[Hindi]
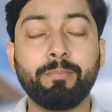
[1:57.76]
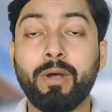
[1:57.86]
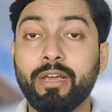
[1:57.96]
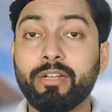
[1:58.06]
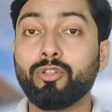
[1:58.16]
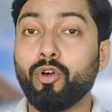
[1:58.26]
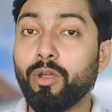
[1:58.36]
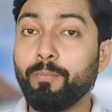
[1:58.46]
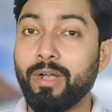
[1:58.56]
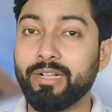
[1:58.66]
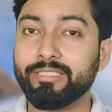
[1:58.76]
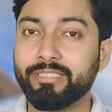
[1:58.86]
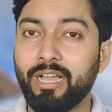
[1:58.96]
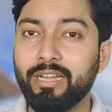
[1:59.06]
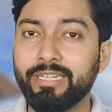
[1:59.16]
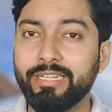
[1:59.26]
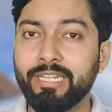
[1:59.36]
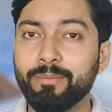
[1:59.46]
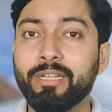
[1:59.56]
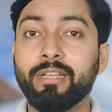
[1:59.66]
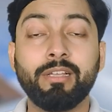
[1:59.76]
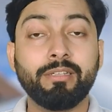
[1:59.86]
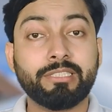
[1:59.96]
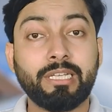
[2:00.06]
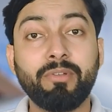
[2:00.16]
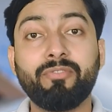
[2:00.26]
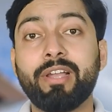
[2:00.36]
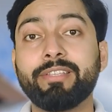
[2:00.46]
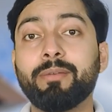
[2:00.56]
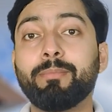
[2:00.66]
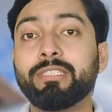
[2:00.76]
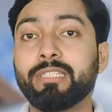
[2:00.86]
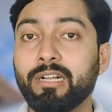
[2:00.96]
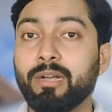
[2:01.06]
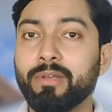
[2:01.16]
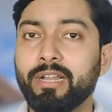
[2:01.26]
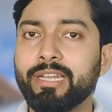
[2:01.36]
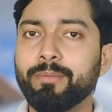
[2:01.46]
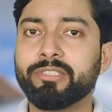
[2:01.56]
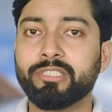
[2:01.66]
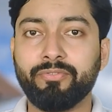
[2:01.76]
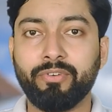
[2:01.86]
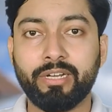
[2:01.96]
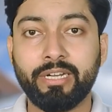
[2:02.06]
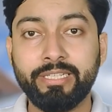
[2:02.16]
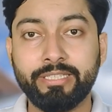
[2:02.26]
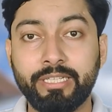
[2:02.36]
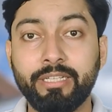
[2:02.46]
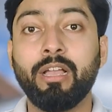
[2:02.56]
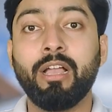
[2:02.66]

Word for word: में भारत और पाकिस्तान की टीमें सेमीफाइनल में जगह बनाने में सफल रही थी